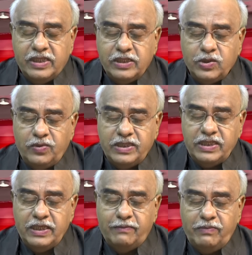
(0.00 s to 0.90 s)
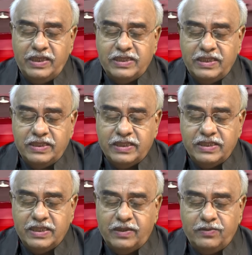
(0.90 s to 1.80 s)
తీసుకొచ్చి ఎమ్మెల్సీని
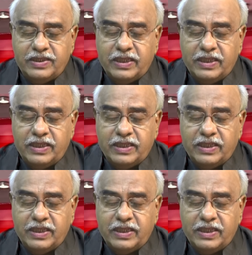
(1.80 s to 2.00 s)
చేశారు